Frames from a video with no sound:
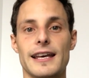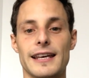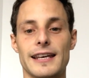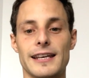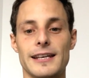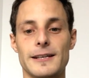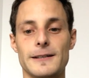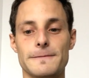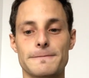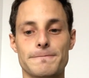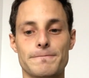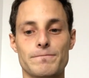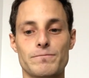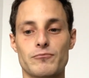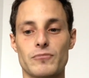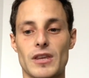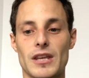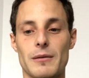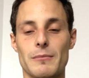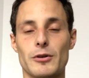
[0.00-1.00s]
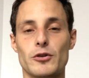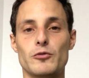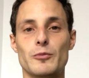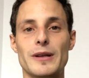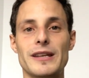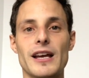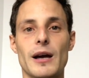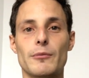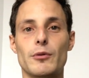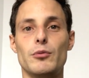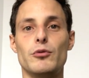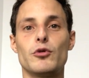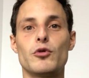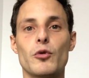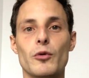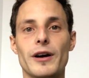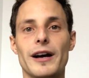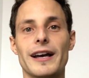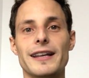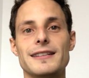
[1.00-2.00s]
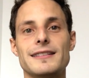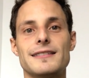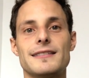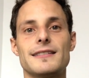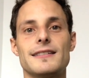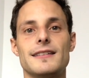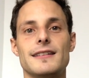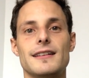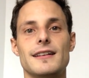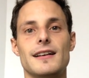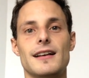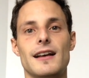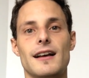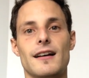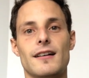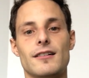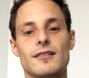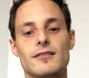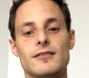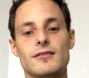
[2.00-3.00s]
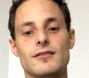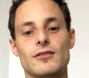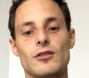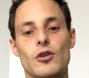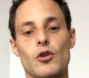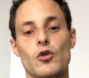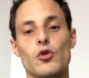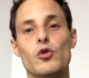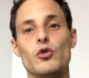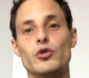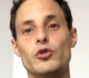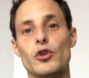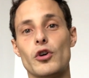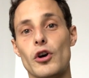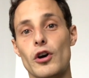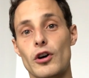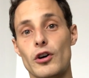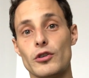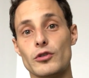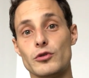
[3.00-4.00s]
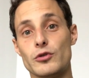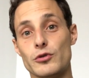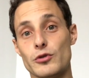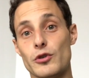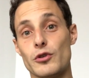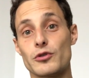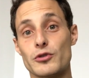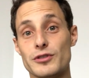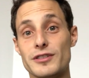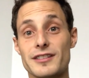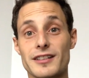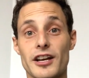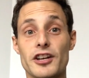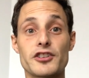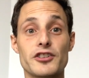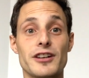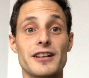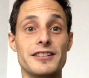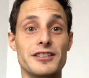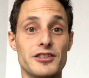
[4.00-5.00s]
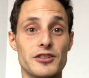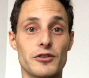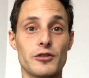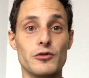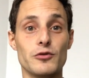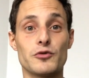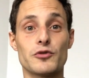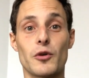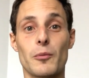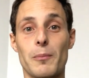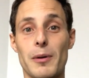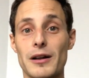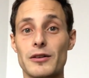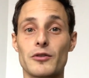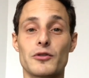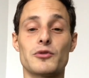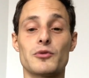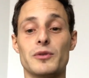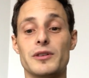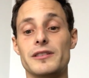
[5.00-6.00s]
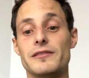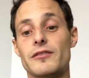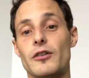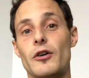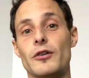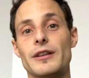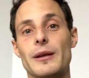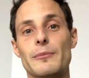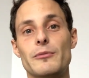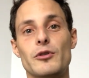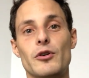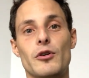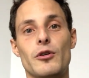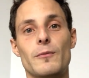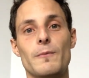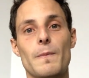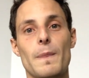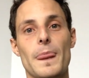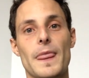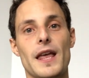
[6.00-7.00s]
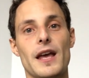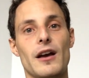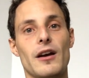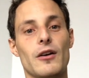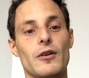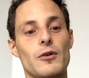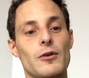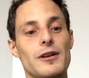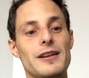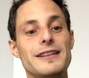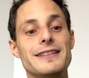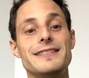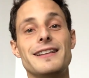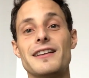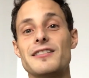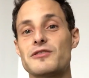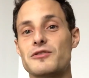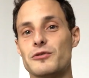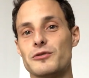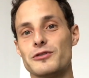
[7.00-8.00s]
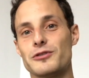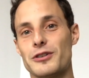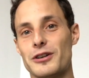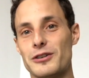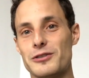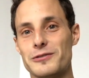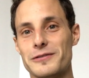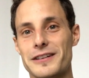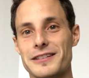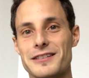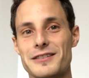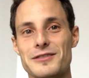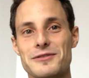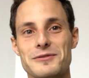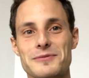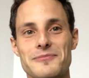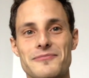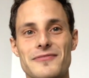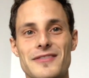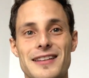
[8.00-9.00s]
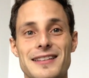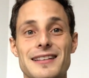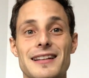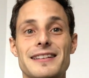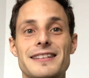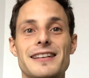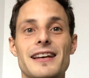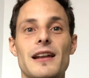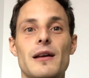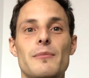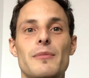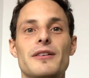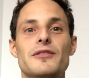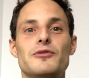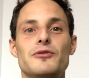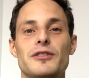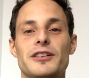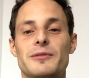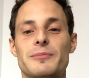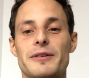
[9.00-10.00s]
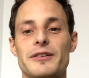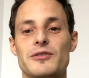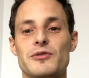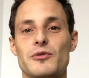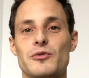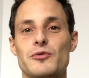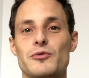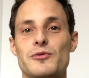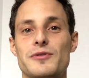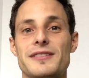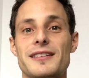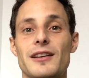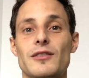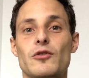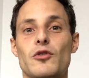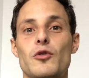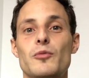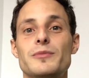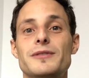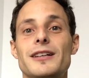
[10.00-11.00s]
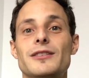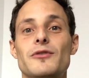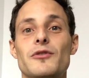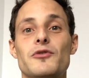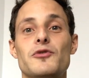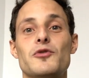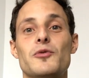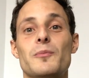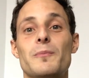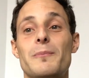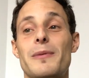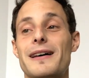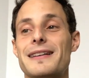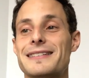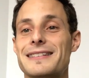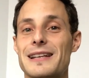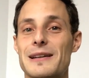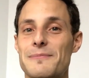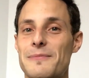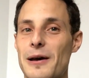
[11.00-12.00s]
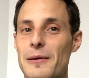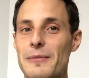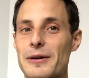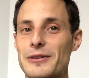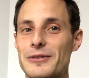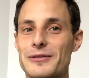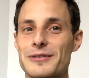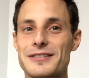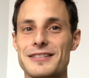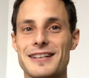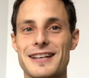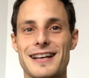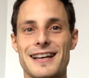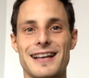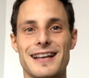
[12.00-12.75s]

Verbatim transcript: Et bah, d'une manière un peu plus concrète, euh, l'auteur de The Distraction Addiction nous en parle dans son livre en amenant euh, Linda Stone dans la conversation, celle qui est à la base de l'expression du syndrome d'attention partielle permanente.